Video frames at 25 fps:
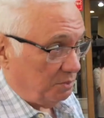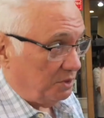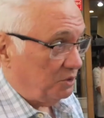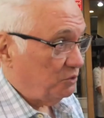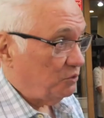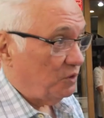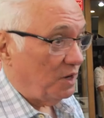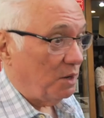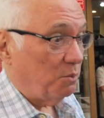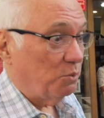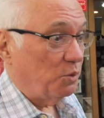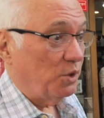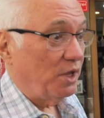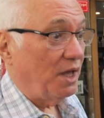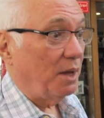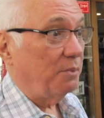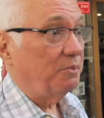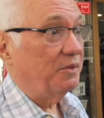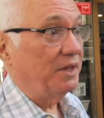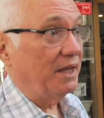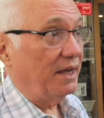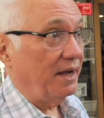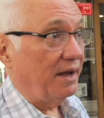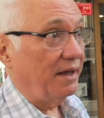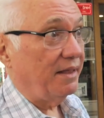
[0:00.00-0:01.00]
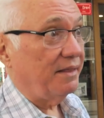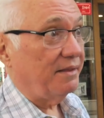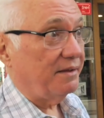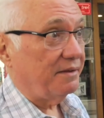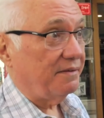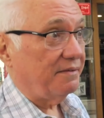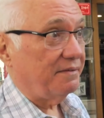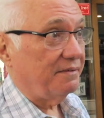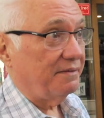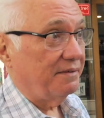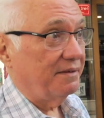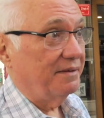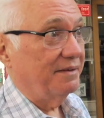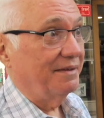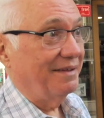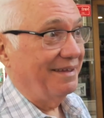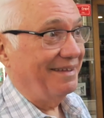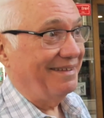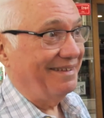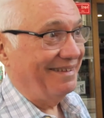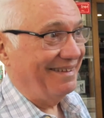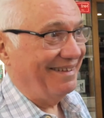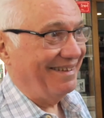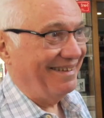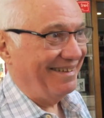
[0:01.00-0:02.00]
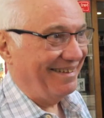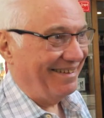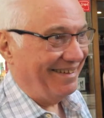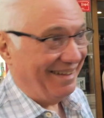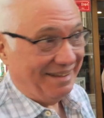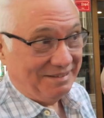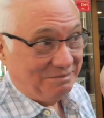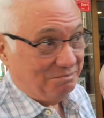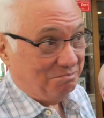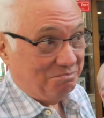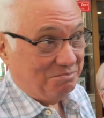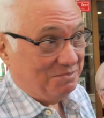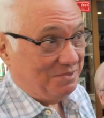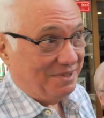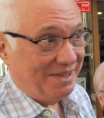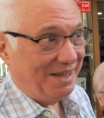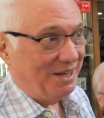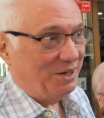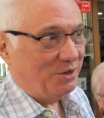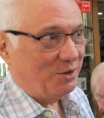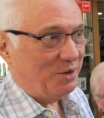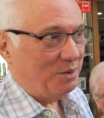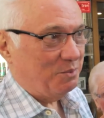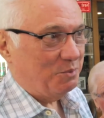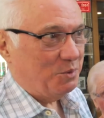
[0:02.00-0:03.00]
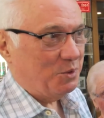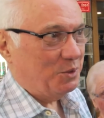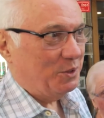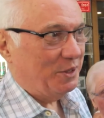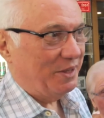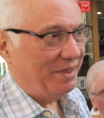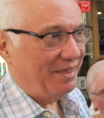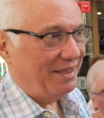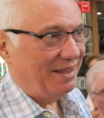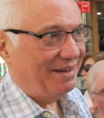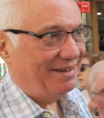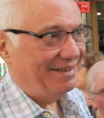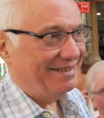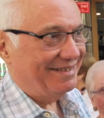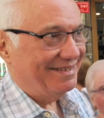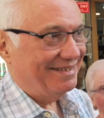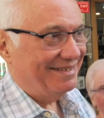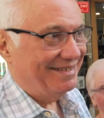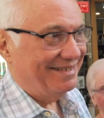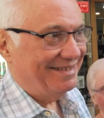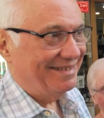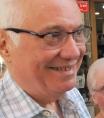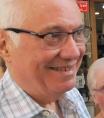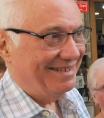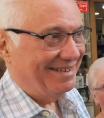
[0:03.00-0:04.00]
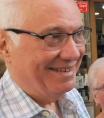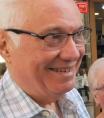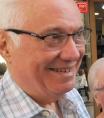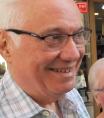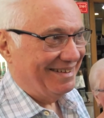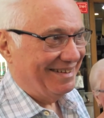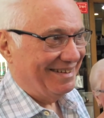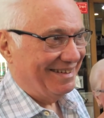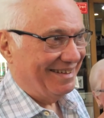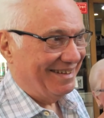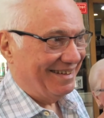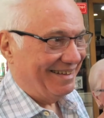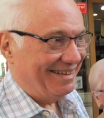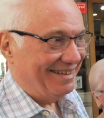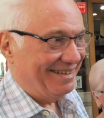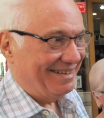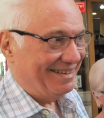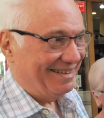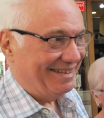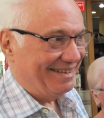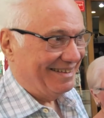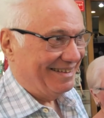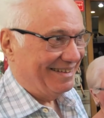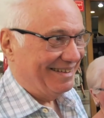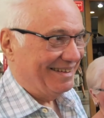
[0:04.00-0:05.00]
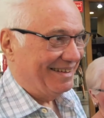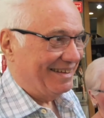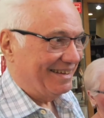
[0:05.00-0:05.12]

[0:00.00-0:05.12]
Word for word: personas muy abnegadas es lo que puedo decir. Nos da cierta tranquilidad saber que en